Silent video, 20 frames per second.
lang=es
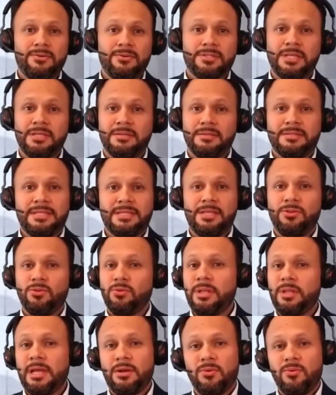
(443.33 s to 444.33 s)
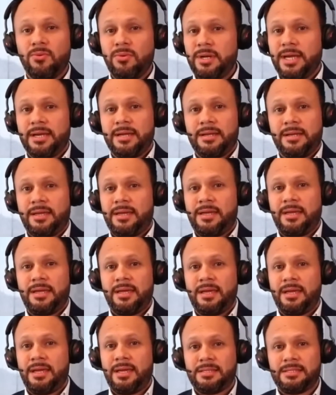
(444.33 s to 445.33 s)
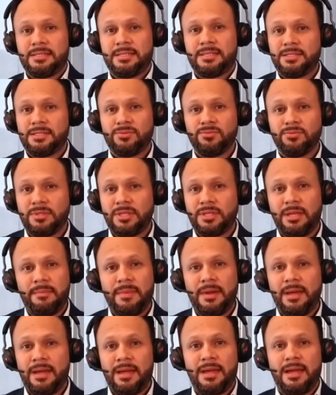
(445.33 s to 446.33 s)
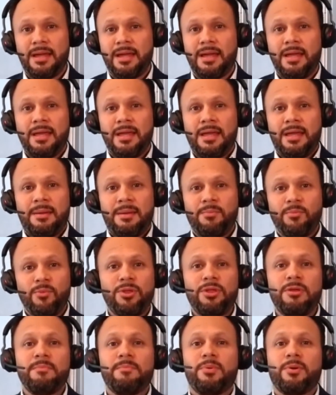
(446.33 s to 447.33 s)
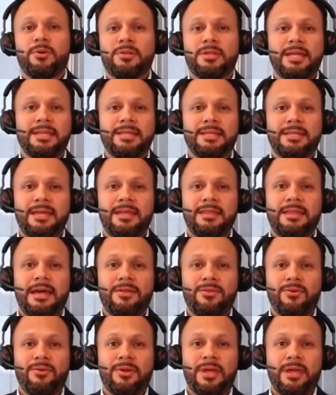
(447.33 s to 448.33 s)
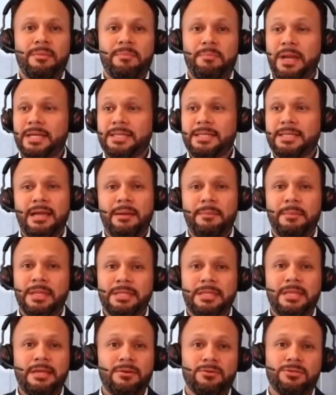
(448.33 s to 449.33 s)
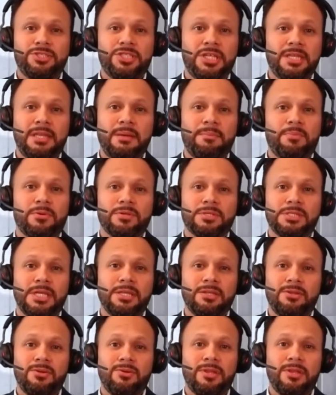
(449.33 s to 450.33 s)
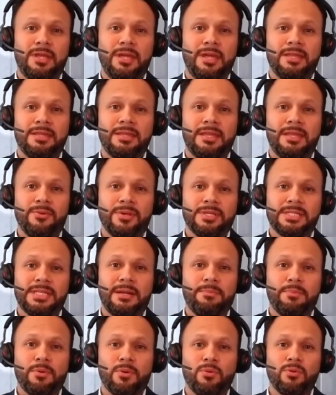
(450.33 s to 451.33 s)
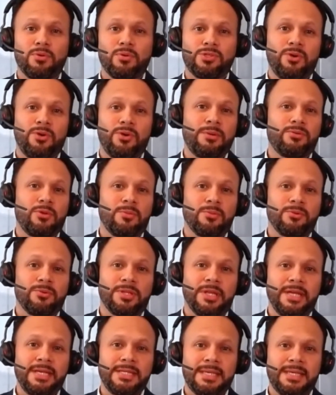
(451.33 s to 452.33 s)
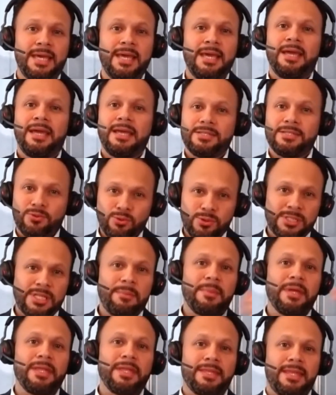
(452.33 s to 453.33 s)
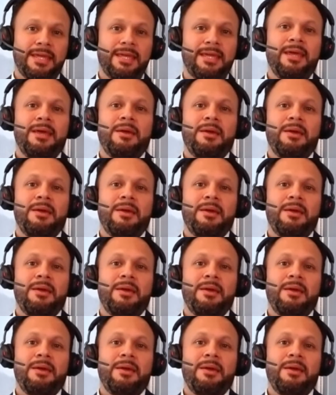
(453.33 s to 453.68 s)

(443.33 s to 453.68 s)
sin, duda alguna. Eh, es, es un tema muy importante, dado que prácticamente el 80% de, de, nuestra producción automotriz es justamente